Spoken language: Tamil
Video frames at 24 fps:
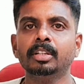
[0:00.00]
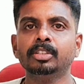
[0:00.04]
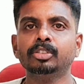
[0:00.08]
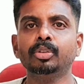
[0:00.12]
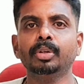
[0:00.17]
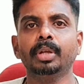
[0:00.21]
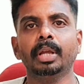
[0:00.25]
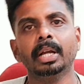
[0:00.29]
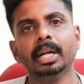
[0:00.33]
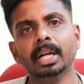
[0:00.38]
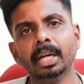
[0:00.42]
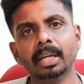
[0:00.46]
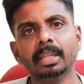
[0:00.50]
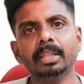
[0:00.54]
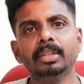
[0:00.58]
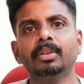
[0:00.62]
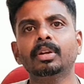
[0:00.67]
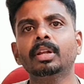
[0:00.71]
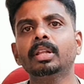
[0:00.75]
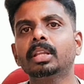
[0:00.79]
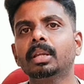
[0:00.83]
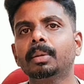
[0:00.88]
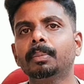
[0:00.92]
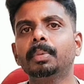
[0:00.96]
ஸோ எங்கே
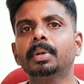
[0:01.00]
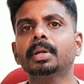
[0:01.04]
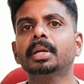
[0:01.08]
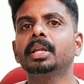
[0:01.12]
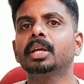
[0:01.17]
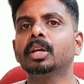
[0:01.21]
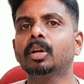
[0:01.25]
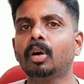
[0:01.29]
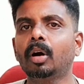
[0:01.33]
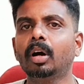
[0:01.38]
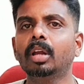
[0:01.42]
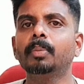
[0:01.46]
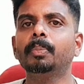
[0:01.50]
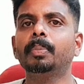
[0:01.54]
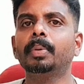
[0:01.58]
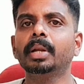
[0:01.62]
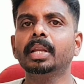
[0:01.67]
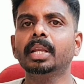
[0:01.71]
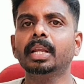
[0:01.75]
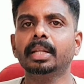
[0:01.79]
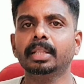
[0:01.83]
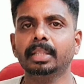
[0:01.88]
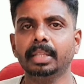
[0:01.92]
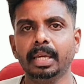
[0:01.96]
இருந்தாலும் அந்த நம்பருக்கு நீங்கள் கால் பண்ணி
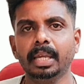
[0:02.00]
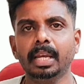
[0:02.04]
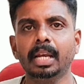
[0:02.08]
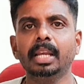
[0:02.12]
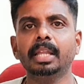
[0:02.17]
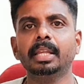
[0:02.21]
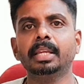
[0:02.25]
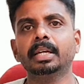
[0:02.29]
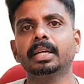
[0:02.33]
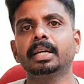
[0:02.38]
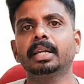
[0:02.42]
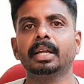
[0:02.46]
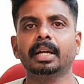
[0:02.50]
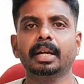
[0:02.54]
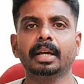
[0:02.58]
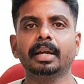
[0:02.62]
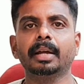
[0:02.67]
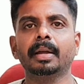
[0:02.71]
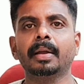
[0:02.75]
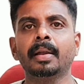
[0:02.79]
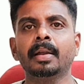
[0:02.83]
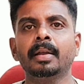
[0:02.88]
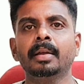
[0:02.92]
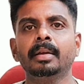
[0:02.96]
நான் இந்த ஏரியாவில் இருக்கிறேங்க
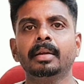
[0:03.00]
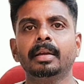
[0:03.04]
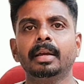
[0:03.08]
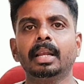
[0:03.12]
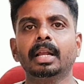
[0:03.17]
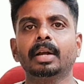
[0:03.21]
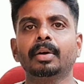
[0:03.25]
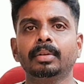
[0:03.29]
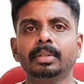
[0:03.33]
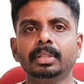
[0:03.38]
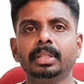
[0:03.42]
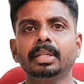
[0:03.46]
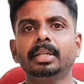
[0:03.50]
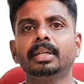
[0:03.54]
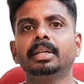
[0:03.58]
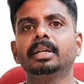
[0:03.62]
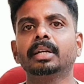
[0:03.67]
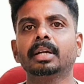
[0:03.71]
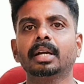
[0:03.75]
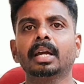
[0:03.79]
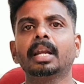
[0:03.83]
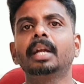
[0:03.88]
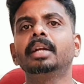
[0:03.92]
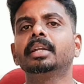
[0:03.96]
எனக்கு வந்து
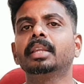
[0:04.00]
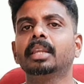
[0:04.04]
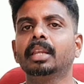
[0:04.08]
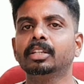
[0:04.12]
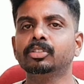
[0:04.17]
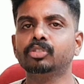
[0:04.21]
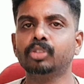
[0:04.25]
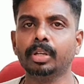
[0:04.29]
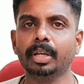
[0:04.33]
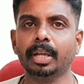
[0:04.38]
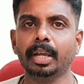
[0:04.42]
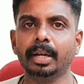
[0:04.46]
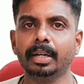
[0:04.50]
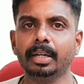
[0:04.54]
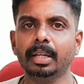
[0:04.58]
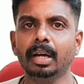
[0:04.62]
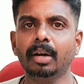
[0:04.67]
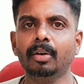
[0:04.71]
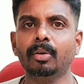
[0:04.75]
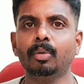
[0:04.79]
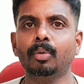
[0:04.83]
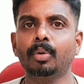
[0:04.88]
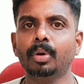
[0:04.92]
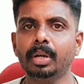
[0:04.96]
கரண்ட் இல்லைன்னு சொல்லி கேட்டால்
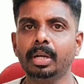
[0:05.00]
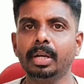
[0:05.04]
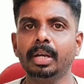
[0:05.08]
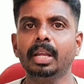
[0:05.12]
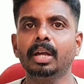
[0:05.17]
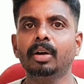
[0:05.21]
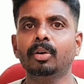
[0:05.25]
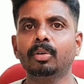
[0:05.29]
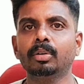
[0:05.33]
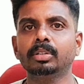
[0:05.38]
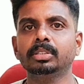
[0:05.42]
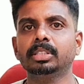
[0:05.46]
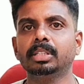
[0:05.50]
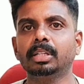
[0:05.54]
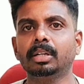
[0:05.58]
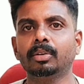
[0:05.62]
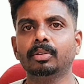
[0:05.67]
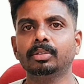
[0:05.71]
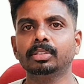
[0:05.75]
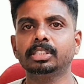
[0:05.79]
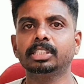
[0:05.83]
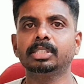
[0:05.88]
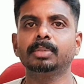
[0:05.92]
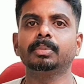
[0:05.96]
அவங்க உடனடியே அவங்க
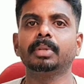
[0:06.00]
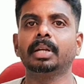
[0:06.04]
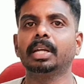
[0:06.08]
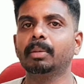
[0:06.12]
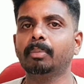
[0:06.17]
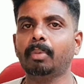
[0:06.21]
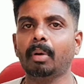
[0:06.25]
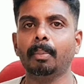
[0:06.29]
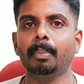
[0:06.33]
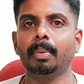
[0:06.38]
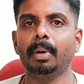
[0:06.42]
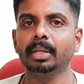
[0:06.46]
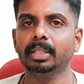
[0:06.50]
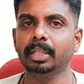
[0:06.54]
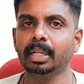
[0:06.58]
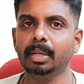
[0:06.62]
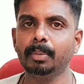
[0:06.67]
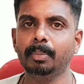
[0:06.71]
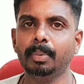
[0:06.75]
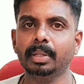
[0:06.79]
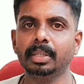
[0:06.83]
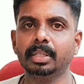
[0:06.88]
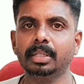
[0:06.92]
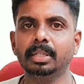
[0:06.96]
அவங்க சிஸ்டம் தட்டி பார்ப்பாங்க தட்டி
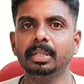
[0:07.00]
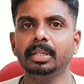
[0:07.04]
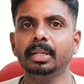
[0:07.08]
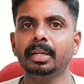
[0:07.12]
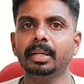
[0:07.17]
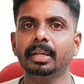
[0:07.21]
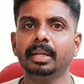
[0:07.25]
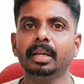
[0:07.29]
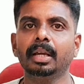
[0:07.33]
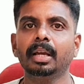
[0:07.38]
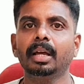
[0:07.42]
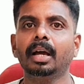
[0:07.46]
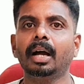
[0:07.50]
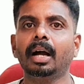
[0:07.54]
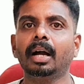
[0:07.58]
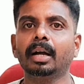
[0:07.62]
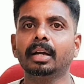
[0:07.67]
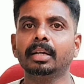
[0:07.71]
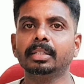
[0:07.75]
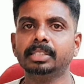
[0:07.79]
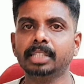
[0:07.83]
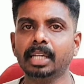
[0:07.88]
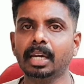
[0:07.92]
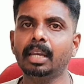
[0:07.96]
பார்த்துட்டு
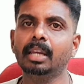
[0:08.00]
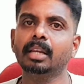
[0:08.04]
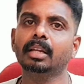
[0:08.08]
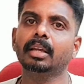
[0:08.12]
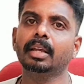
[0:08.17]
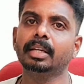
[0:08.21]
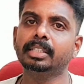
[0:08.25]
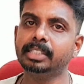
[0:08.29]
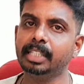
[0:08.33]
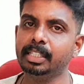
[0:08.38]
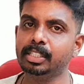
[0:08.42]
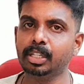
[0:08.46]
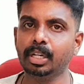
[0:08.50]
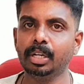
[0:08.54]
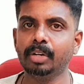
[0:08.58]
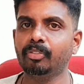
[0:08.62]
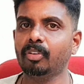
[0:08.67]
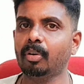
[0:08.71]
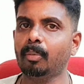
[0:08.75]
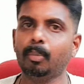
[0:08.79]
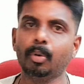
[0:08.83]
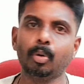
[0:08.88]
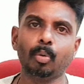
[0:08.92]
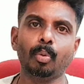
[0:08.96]
அங்கே சேனலுக்கு எக்ஸ்சேஞ்சுக்கு
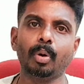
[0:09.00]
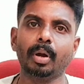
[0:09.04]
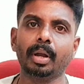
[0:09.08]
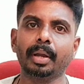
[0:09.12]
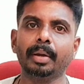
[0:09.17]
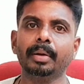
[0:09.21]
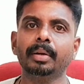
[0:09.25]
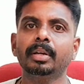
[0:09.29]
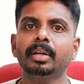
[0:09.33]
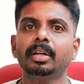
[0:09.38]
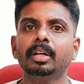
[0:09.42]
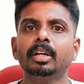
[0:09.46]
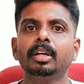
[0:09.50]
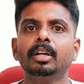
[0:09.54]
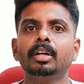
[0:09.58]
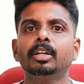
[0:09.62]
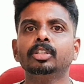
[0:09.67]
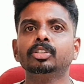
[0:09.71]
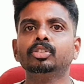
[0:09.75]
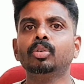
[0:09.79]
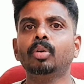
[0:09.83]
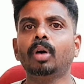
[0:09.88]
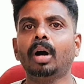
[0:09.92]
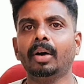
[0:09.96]
இன்ஃபார்ம் பண்ணுவாங்க
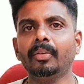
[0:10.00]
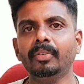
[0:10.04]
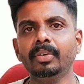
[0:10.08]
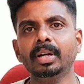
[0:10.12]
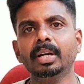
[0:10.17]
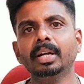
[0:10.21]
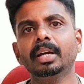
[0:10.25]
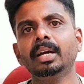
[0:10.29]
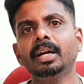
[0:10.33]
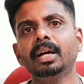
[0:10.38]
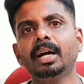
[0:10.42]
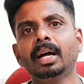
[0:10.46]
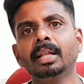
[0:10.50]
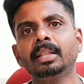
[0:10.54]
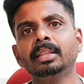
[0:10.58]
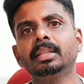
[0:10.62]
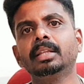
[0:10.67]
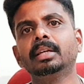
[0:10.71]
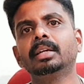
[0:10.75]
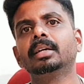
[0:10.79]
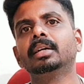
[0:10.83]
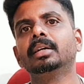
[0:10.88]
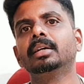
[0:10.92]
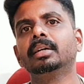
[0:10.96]
ஸோ அவங்க
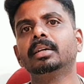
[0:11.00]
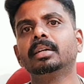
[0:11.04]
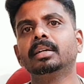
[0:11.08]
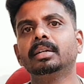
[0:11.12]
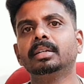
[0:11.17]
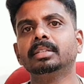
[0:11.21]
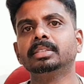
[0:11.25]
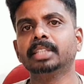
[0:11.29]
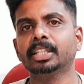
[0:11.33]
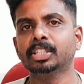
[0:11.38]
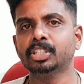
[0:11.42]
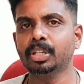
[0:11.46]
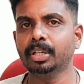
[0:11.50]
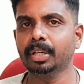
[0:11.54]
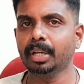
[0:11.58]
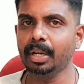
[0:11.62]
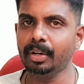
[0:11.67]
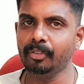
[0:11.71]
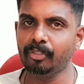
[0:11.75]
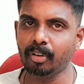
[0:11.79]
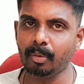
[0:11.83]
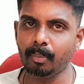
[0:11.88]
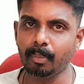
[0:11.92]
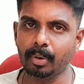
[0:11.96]
அந்த செக்ஷனுக்கு
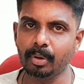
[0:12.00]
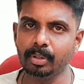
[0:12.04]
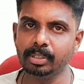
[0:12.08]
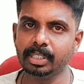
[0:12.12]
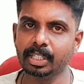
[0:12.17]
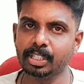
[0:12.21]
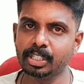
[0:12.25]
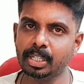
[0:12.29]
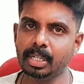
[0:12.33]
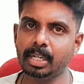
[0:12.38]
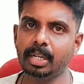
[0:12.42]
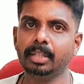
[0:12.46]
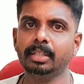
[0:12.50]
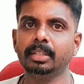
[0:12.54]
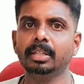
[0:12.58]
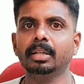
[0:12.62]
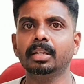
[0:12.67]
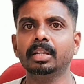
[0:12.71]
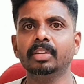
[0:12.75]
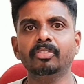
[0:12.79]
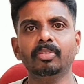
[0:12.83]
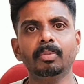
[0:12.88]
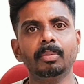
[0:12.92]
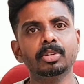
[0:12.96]
இன்ஃபார்ம் பண்ணுவோம் செக்ஷன்லேருந்து
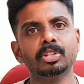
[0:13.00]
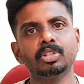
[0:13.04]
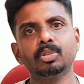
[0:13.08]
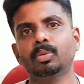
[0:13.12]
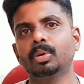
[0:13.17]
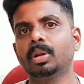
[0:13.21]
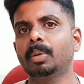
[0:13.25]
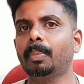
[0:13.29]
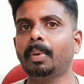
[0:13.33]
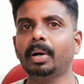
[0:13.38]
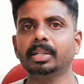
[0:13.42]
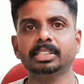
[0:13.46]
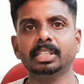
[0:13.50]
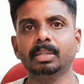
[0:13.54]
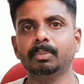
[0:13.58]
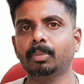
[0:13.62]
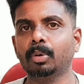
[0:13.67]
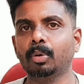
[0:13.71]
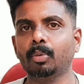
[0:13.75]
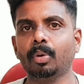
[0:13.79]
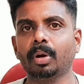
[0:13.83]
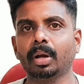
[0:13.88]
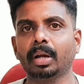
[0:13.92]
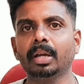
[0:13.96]
இன்ஃபர்மேஷன் ஒன்று பாஸ் ஆன்
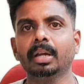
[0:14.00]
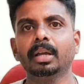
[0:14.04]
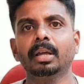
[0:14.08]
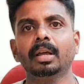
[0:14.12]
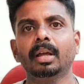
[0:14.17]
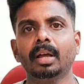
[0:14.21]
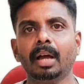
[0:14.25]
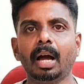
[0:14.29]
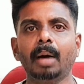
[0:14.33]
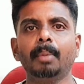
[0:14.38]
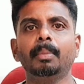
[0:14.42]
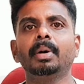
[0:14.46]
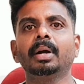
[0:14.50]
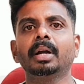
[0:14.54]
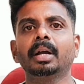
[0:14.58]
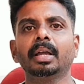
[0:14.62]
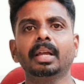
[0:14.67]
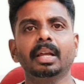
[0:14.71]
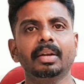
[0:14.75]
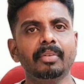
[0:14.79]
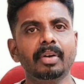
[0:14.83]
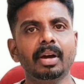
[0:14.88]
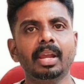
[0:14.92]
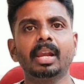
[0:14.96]
பண்ணுவாங்க ஆமாம் அங்கே
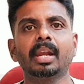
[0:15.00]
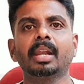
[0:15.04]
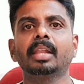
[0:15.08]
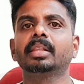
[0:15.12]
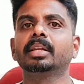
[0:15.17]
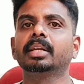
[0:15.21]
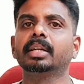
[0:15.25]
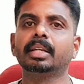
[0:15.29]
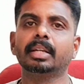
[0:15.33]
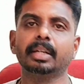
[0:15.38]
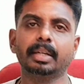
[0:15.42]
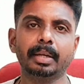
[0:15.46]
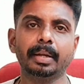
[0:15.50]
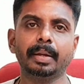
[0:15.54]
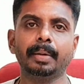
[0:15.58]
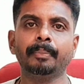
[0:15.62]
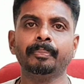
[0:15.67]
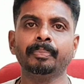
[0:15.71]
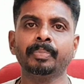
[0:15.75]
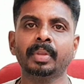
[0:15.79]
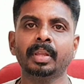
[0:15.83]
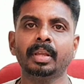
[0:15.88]
இங்கே வேலை நடந்துக்கிட்டு இருக்குது